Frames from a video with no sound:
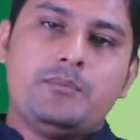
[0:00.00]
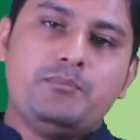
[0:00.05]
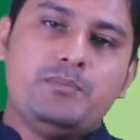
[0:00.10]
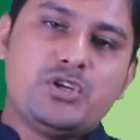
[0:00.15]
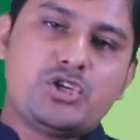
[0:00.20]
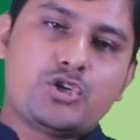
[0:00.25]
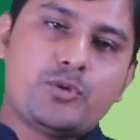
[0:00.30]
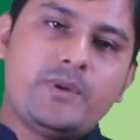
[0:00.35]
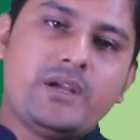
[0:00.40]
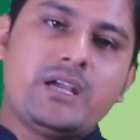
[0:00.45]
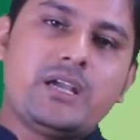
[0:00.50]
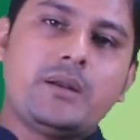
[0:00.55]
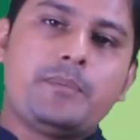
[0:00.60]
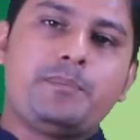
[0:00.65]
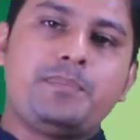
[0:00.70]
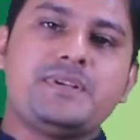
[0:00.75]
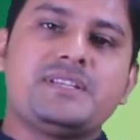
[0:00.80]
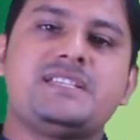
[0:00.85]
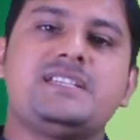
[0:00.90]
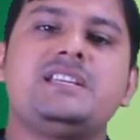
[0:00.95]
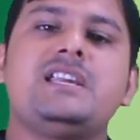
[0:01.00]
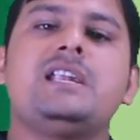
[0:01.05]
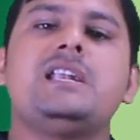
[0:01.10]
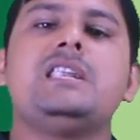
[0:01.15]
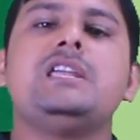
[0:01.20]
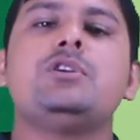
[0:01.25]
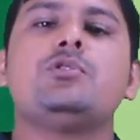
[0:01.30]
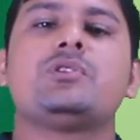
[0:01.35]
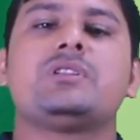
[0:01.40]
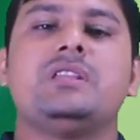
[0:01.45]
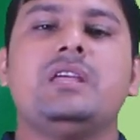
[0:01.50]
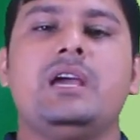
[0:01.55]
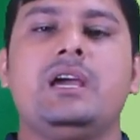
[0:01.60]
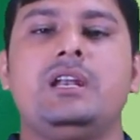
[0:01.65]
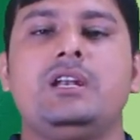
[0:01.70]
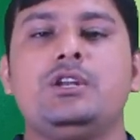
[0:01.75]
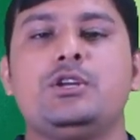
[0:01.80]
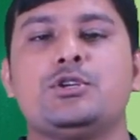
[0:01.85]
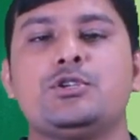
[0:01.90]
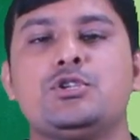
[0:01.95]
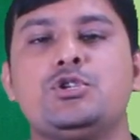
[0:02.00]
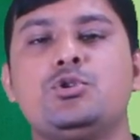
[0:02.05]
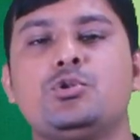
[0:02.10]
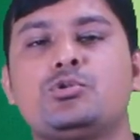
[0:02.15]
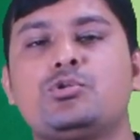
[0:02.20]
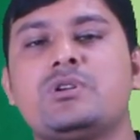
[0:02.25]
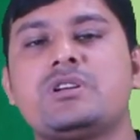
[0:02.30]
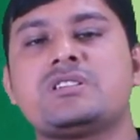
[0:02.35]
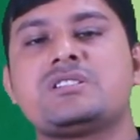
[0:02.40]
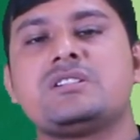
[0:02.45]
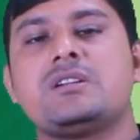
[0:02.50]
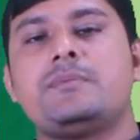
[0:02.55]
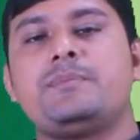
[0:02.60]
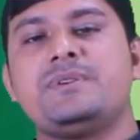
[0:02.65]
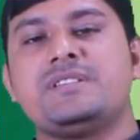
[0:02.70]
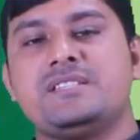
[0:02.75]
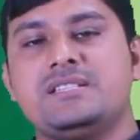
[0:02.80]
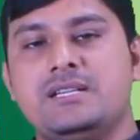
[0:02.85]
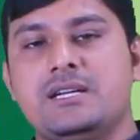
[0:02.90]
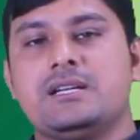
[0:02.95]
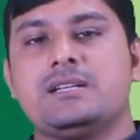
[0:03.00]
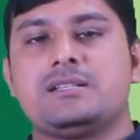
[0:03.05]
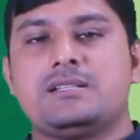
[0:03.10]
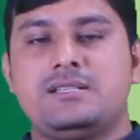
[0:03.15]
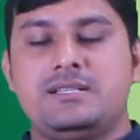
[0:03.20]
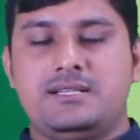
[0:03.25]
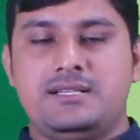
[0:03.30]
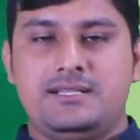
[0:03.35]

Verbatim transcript: বিশ্বব্যাংকের প্রেসিডেন্ট নিয়োগ দেন যুক্তরাষ্ট্রের প্রেসিডেন্ট